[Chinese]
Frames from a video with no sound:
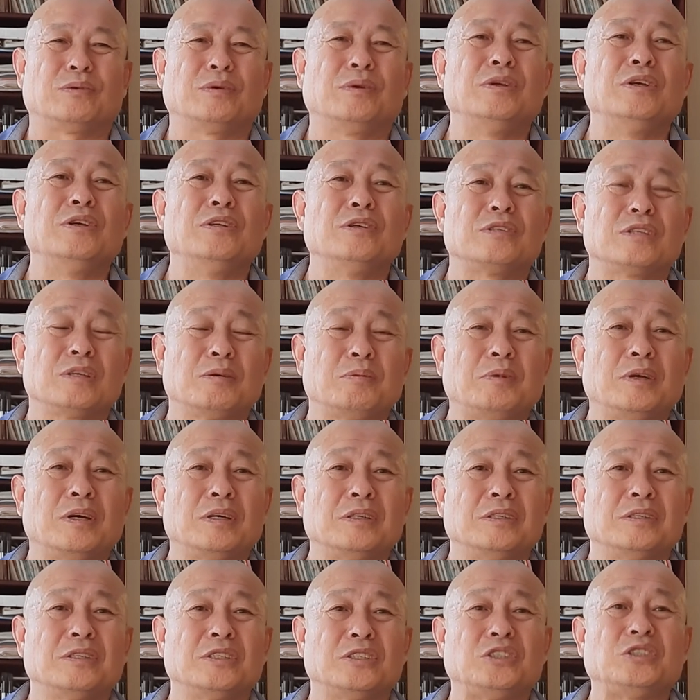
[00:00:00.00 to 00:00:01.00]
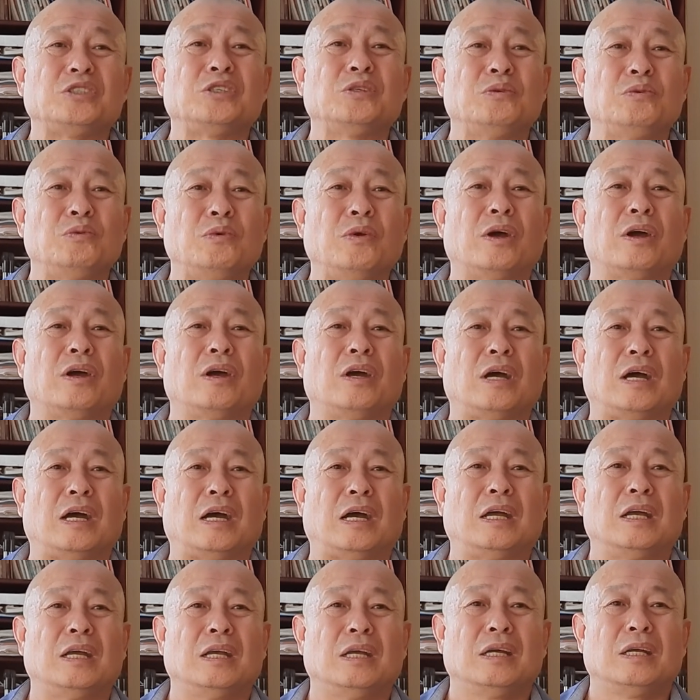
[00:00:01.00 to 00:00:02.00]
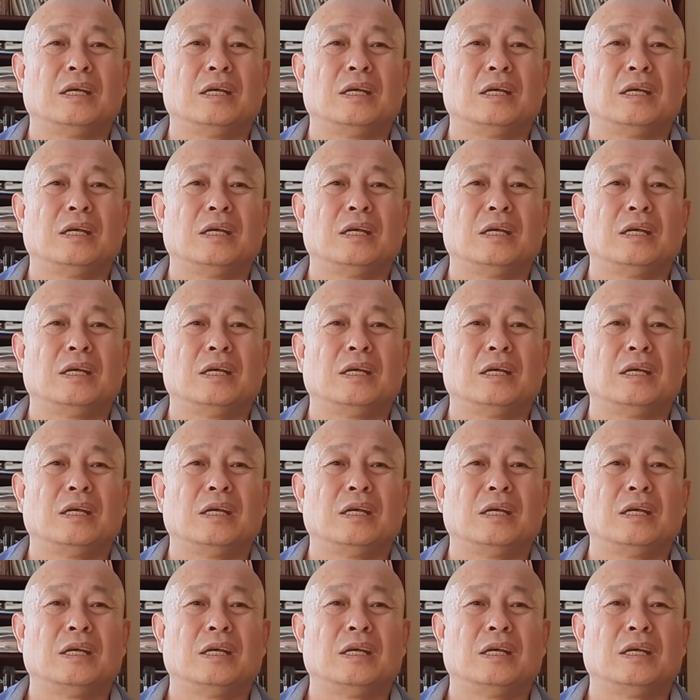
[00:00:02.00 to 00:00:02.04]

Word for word: 所以比别那个戏虐啊，